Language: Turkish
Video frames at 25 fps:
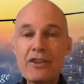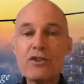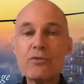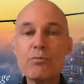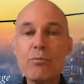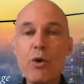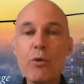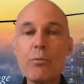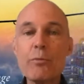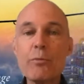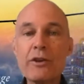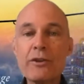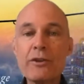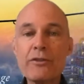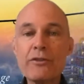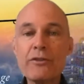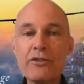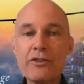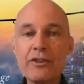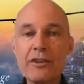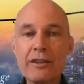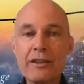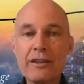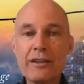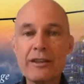Ve o anda
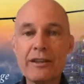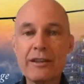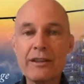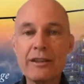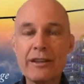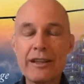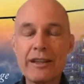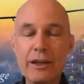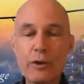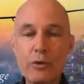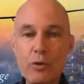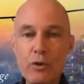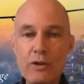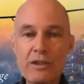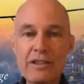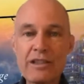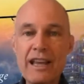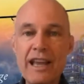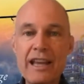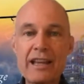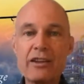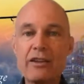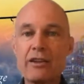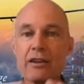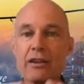şunu anladım.
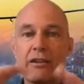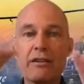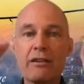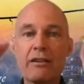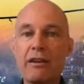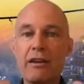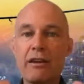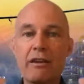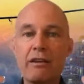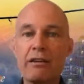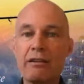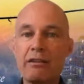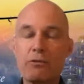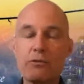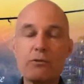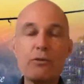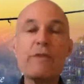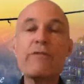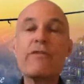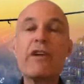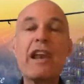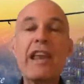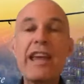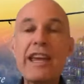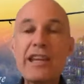Madem ben
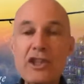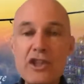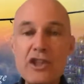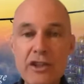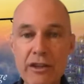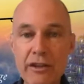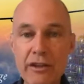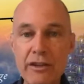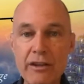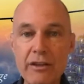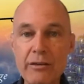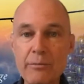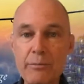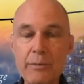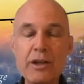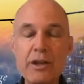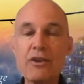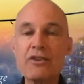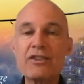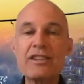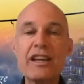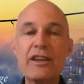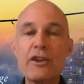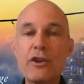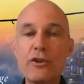gelecekte
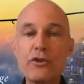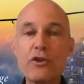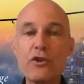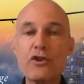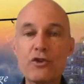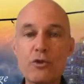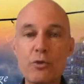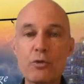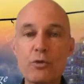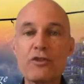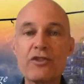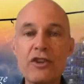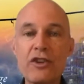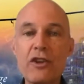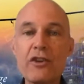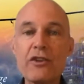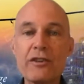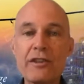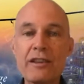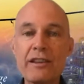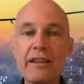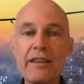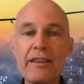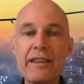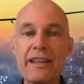değildim, o
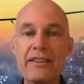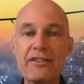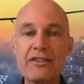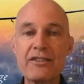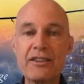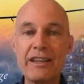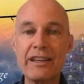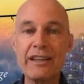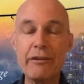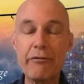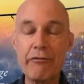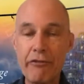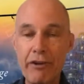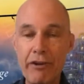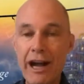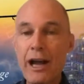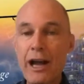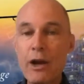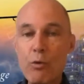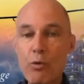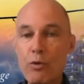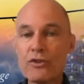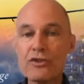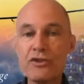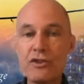halde insanlık
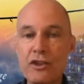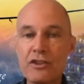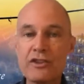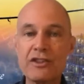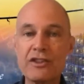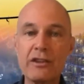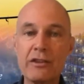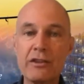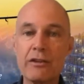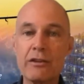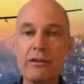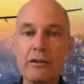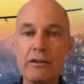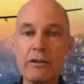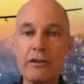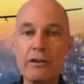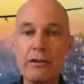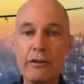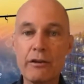geçmişte kalmıştı.